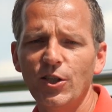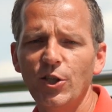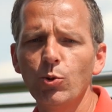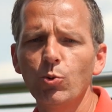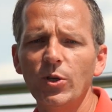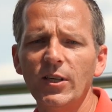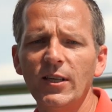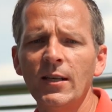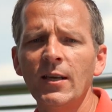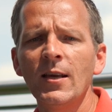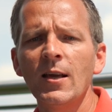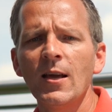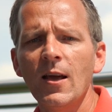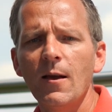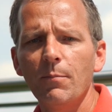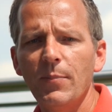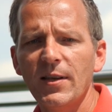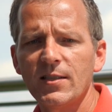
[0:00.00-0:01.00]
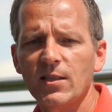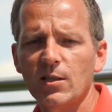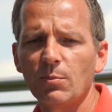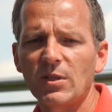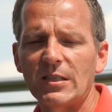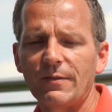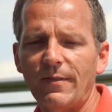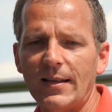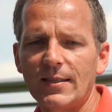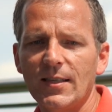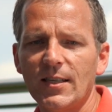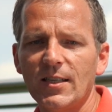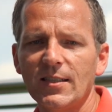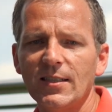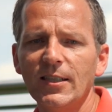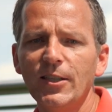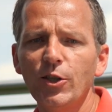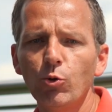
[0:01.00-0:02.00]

Juni bis zum 20.